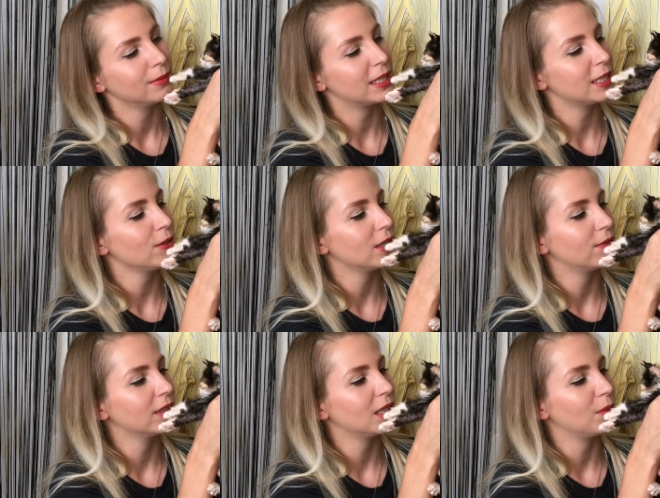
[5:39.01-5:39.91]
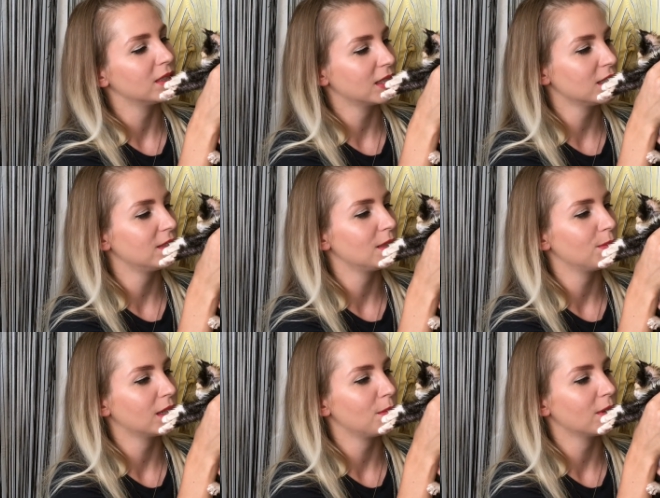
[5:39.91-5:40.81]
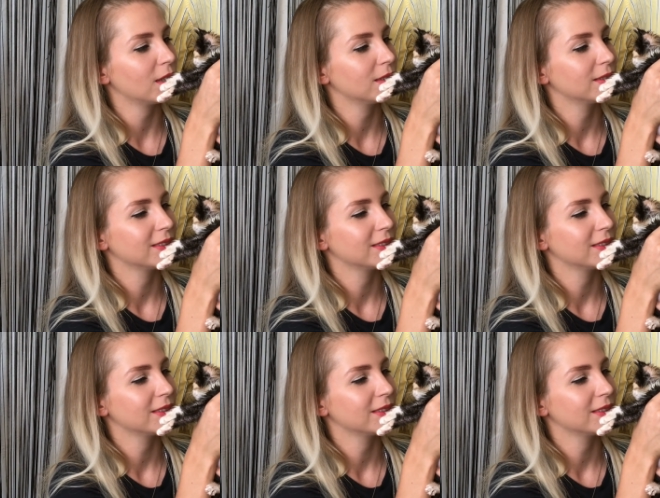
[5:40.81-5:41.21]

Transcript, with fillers: Барселона, Фантомас, скажи всем пока-пока.